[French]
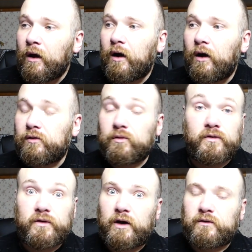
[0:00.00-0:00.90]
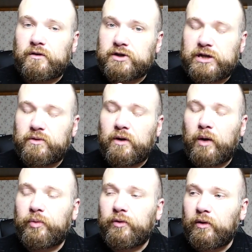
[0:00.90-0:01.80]
Euh, donc ça, ça je l'ai eu
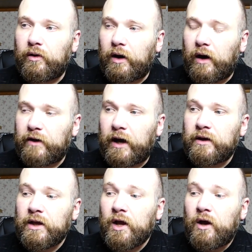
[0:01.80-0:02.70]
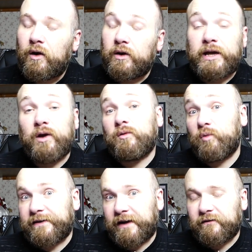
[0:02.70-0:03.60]
un peu, euh, voilà. Euh, il y a eu le
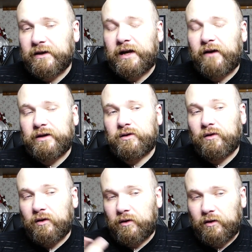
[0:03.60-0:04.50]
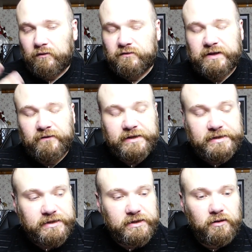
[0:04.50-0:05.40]
mois d'avril avec, vous savez
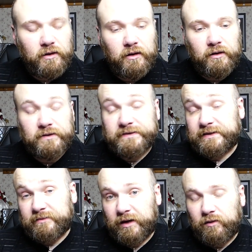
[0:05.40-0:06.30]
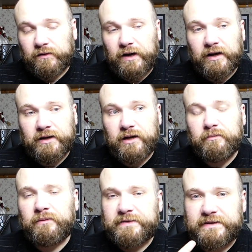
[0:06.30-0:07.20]
euh, ça ça m'a contrarié,
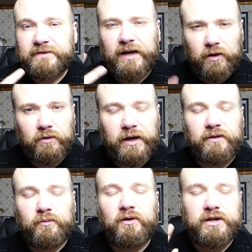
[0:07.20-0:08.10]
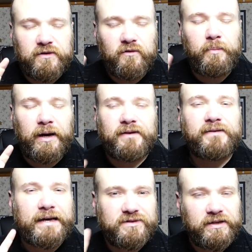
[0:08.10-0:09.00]
même si très concrètement, et je vais vous parler
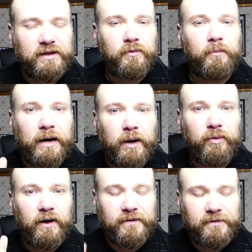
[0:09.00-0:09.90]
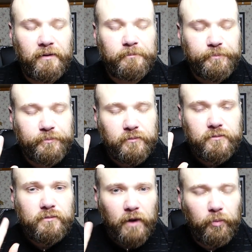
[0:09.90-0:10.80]
très honnêtement par rapport à ça,
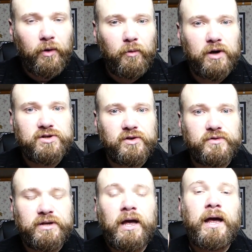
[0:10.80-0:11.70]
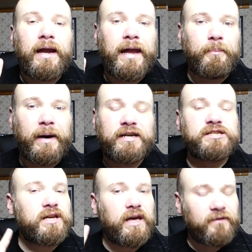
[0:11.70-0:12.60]
pour moi aujourd'hui, la
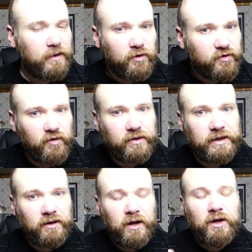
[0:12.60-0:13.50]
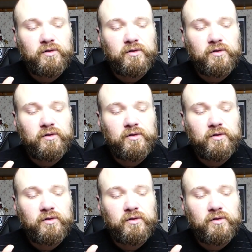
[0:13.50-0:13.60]
page est vraiment tournée.